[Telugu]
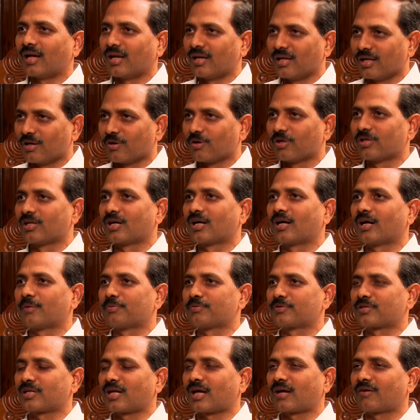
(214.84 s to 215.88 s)
ఎన్ని రోజులు
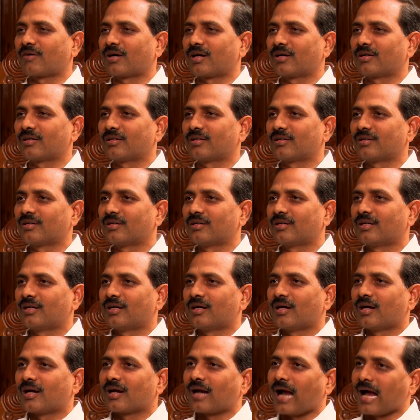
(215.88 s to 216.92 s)
గడుపుతున్నారు వాళ్ళు
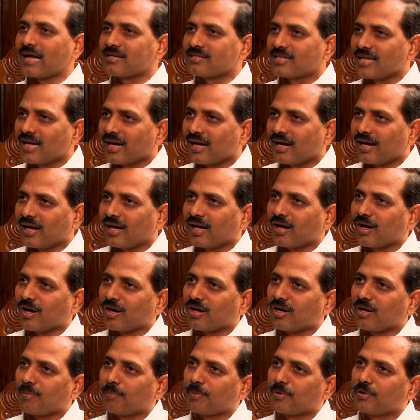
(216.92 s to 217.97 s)
రాజశేఖర రెడ్డి
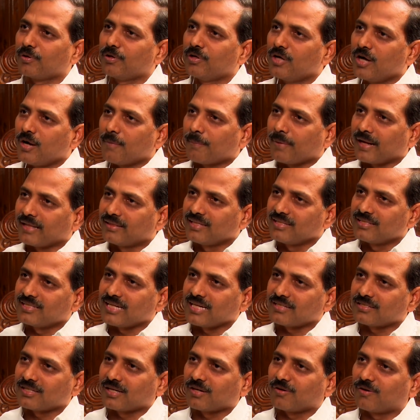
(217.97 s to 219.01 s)
గారు ఉన్నప్పుడు ప్రతి
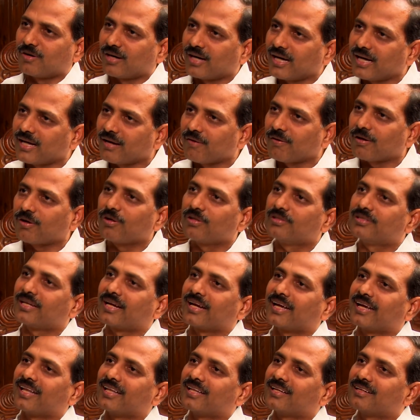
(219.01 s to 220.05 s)
సెషన్ కూడా ఇరవై రోజులు
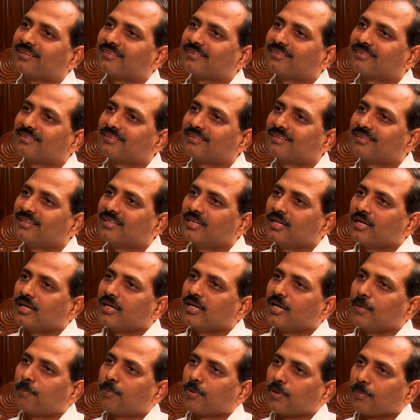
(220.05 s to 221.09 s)
జరిగేది
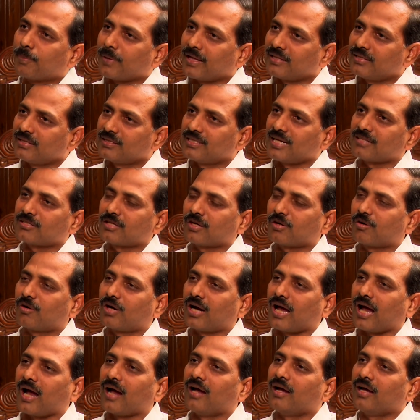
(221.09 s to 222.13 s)
ఇప్పుడు ప్రతి సెషన్
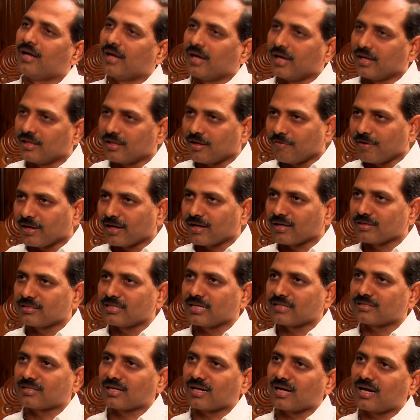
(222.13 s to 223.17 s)
కూడా ఏదో వింటర్
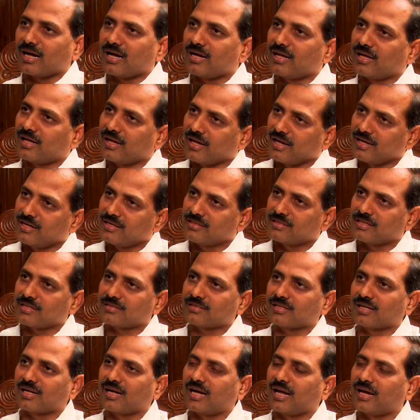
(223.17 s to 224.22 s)
సెషన్ కానీ రైనీ
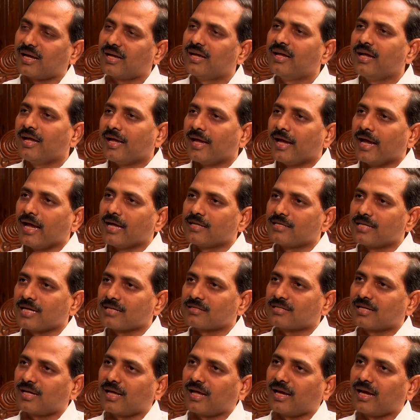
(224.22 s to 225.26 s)
సెషన్ కానీ ఏ
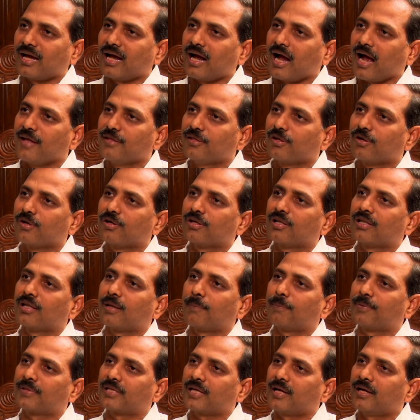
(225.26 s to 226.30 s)
సెషన్ అయినా ఐదు రోజులు
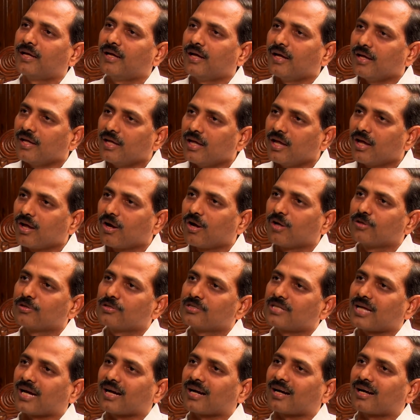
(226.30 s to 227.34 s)
తప్పితే ఏ రోజు
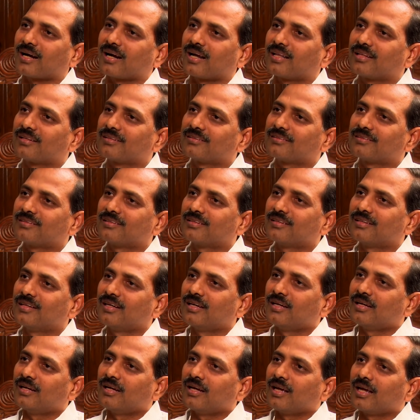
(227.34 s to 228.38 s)
జరగట్లేదు
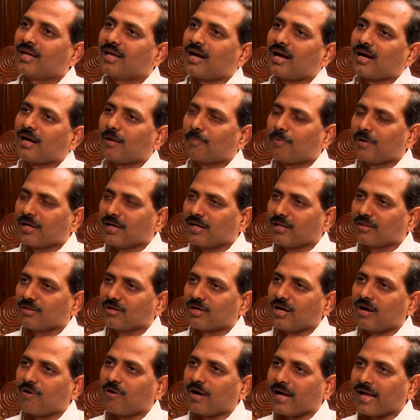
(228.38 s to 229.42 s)
ఇలాంటప్పుడు
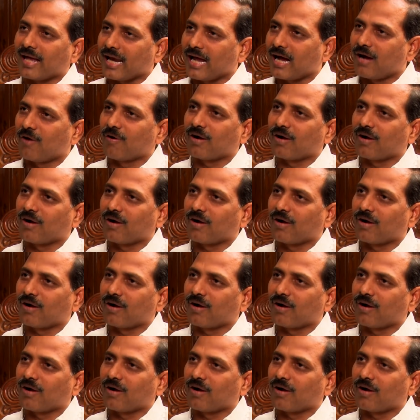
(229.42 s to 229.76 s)
ఎందుకు ఎలా